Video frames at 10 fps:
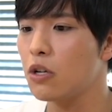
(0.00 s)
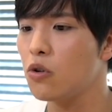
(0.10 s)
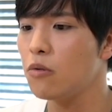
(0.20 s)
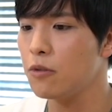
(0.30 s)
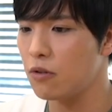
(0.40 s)

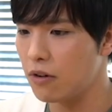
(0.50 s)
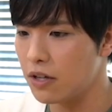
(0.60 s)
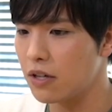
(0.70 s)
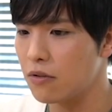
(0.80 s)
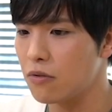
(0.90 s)
興味の湧
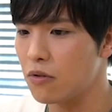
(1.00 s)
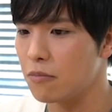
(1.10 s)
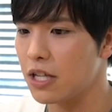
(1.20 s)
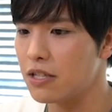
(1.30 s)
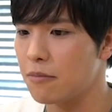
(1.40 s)
いたところを
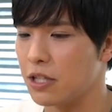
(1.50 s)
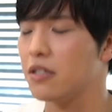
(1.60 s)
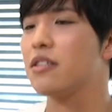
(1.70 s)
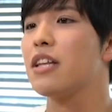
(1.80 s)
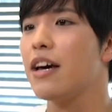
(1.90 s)
皆様
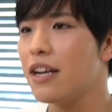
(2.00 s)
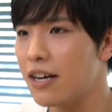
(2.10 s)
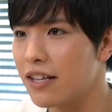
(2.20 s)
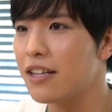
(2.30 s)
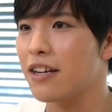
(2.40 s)
に伝え
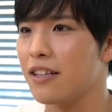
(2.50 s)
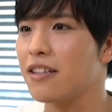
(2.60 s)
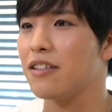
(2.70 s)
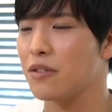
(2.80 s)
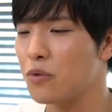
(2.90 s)
られたら
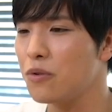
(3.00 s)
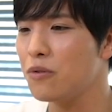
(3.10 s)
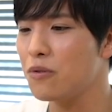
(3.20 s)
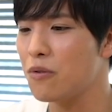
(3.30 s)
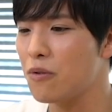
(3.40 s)
なってそう
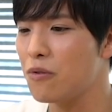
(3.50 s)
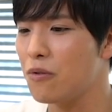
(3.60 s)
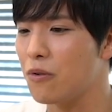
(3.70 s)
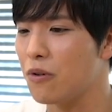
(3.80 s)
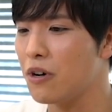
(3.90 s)
いうところ
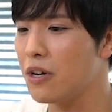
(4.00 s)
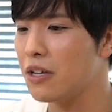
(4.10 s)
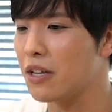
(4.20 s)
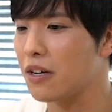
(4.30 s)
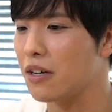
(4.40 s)
を
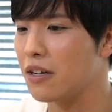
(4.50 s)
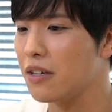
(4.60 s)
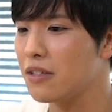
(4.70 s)
なんか